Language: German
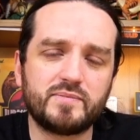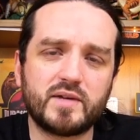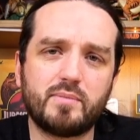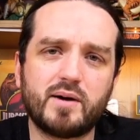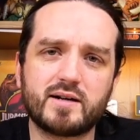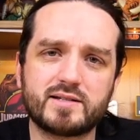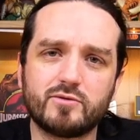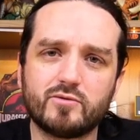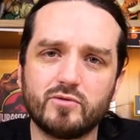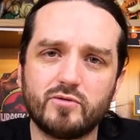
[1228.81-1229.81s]
der
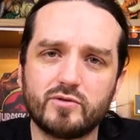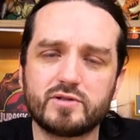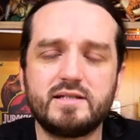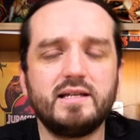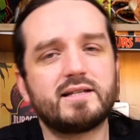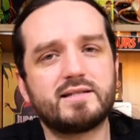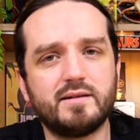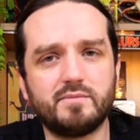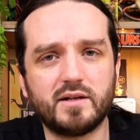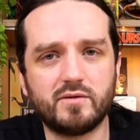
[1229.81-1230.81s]
Parasaurolophos, die jetzt
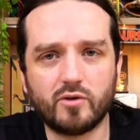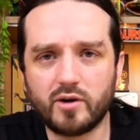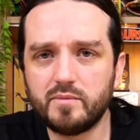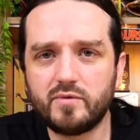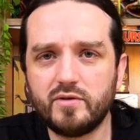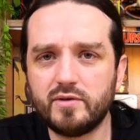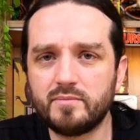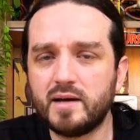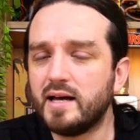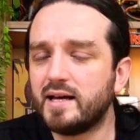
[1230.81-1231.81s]
in den neuen
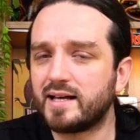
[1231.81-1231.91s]
Filmen